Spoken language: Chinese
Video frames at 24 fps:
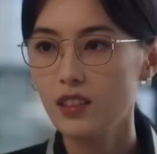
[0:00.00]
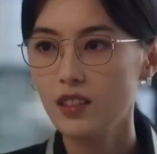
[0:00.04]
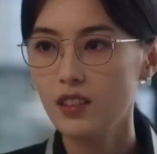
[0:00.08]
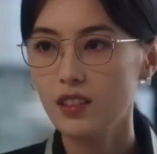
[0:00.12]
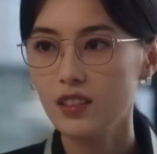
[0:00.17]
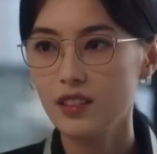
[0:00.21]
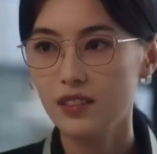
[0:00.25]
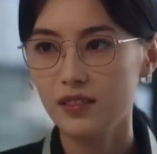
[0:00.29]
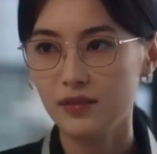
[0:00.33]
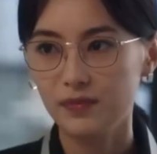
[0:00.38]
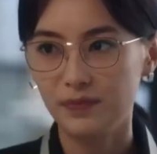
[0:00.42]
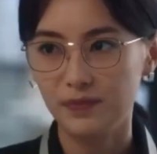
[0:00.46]

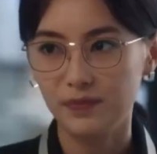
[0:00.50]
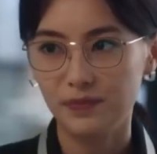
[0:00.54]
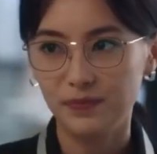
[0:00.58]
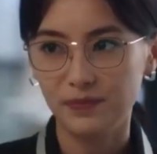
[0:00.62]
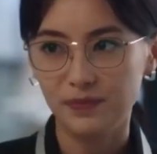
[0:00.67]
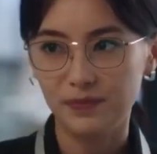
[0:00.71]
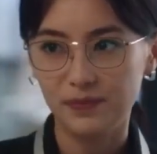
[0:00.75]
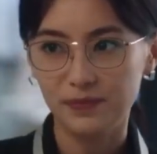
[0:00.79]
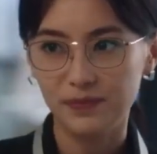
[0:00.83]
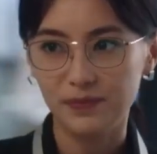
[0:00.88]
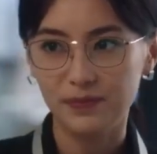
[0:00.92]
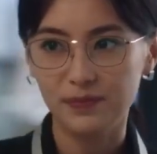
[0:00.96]
舒服。
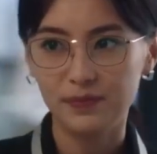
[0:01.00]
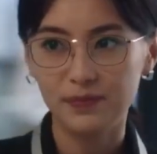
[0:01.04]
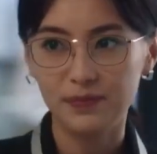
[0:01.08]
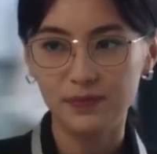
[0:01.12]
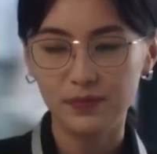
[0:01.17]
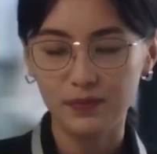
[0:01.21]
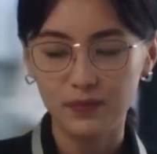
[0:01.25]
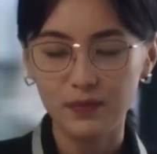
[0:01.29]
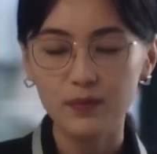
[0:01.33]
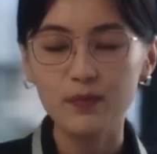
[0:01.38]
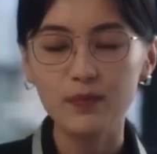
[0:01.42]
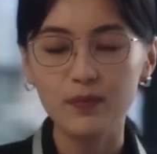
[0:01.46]

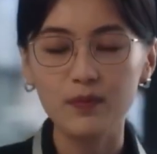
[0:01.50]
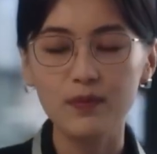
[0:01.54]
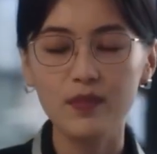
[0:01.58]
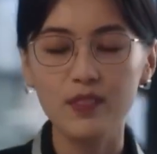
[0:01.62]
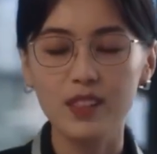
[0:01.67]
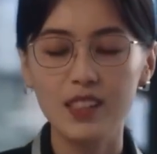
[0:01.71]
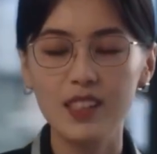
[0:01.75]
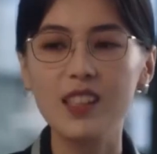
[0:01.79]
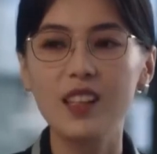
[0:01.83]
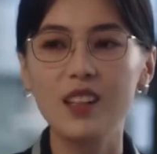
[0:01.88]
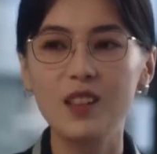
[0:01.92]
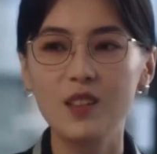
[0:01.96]

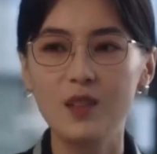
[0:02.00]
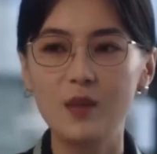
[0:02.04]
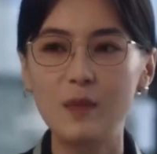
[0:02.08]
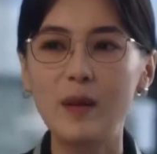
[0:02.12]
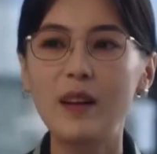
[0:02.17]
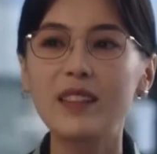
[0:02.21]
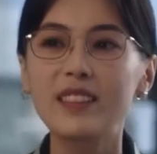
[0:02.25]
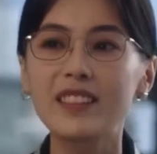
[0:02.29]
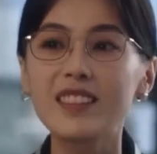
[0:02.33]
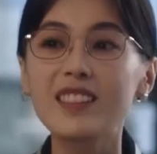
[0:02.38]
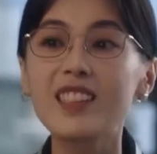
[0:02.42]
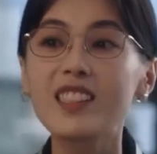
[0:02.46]
行，
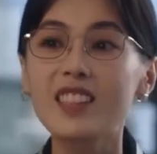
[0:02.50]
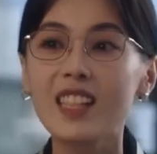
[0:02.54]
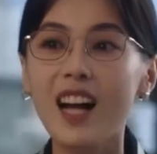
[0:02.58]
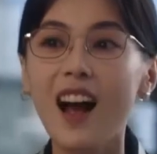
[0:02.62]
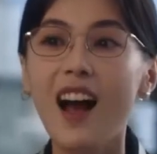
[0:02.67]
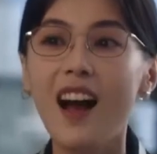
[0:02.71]
帮你找找。